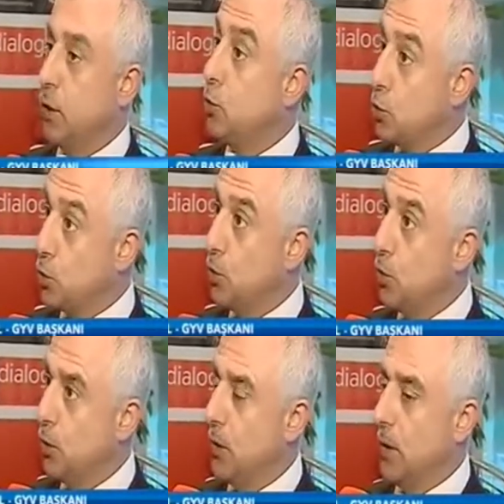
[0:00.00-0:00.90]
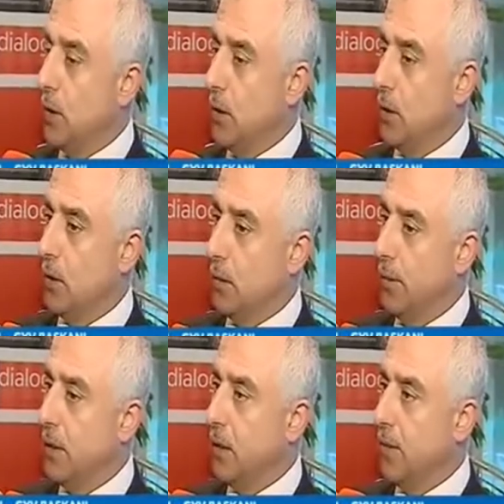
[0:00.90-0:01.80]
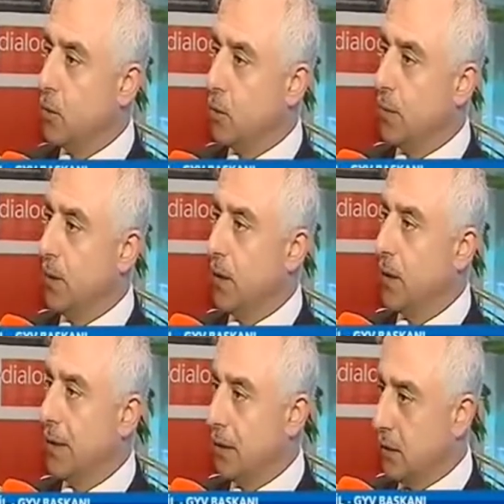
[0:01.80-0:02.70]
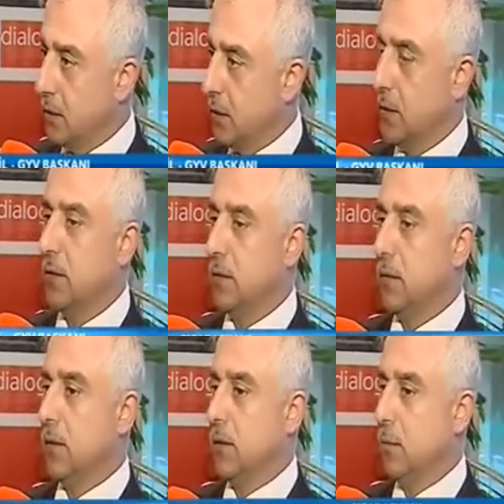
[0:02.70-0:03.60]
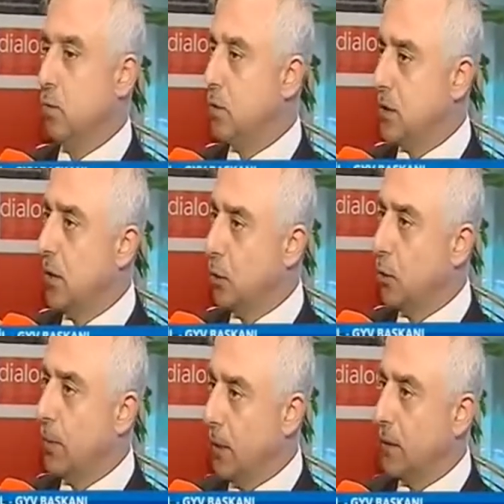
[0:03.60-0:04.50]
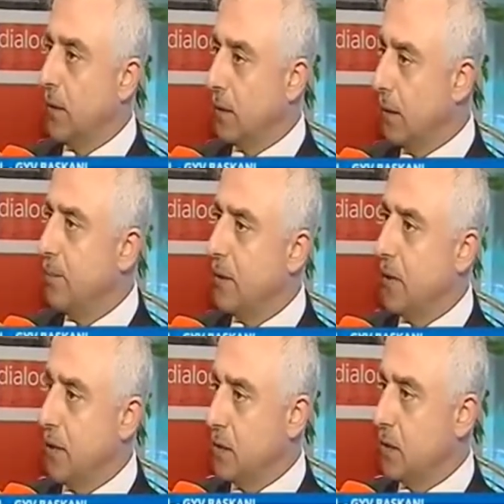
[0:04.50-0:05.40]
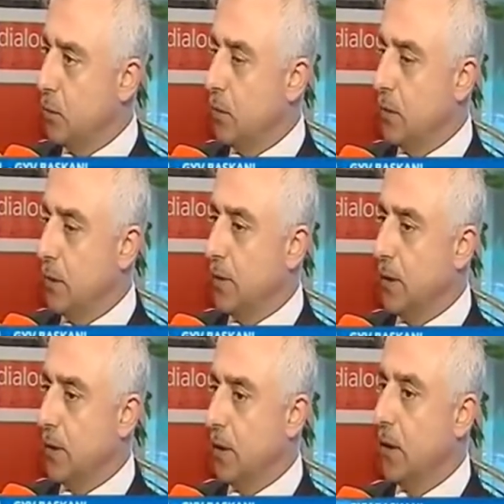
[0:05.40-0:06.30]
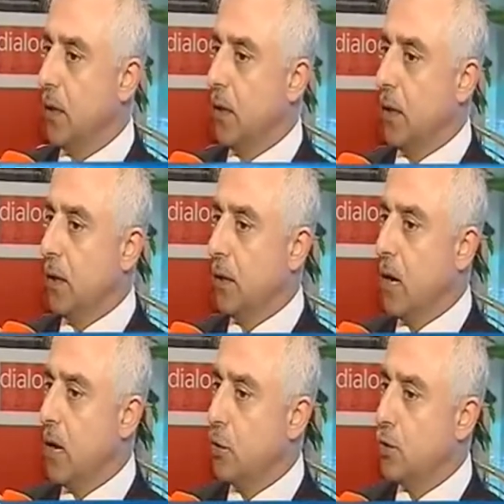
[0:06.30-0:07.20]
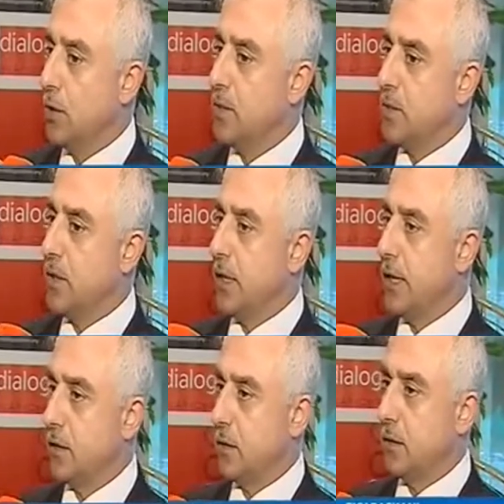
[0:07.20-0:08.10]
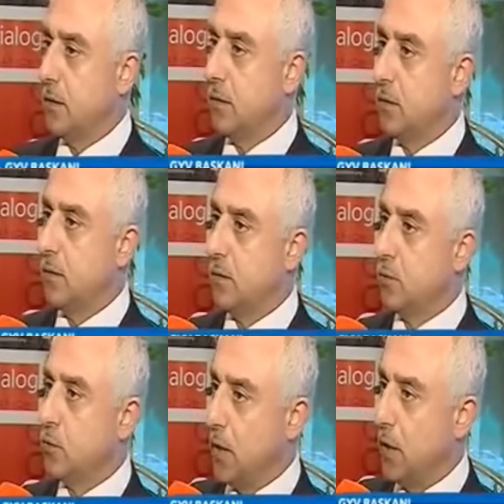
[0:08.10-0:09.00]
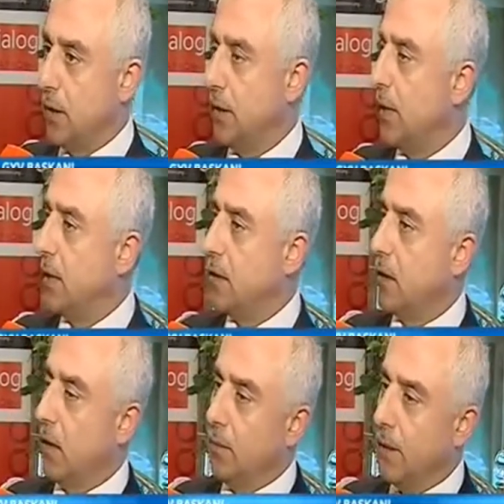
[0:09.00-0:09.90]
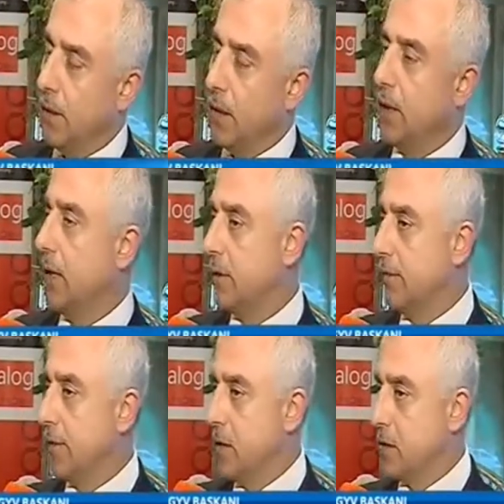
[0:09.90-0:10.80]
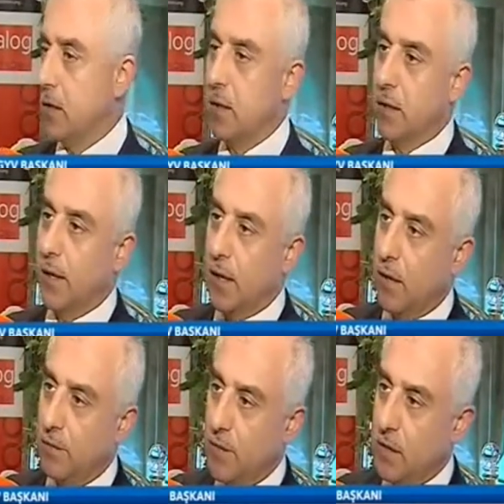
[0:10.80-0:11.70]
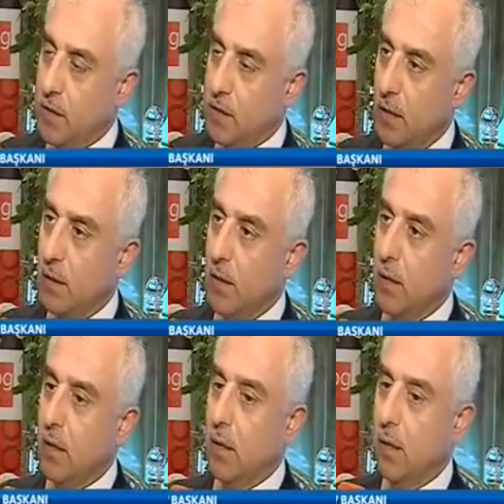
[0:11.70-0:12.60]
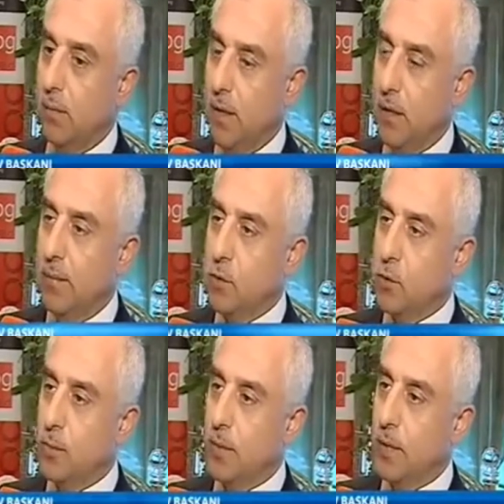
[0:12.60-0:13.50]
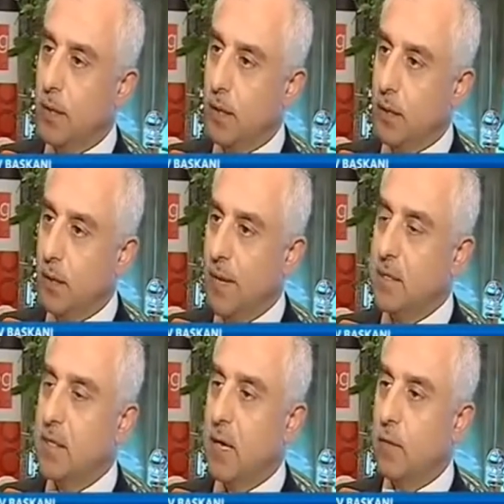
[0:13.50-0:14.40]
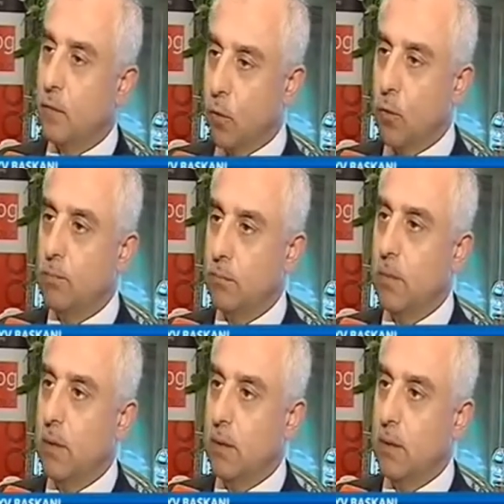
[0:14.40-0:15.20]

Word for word: ve güçlü medya mensuplarının katıldığı müstesna toplantılardan bir tanesi bu tabii ki. Daha önce biz gerek e, Rusya, gerek Almanya, gerek Fransa, gerek Afganistan medya mensuplarıyla da benzer forum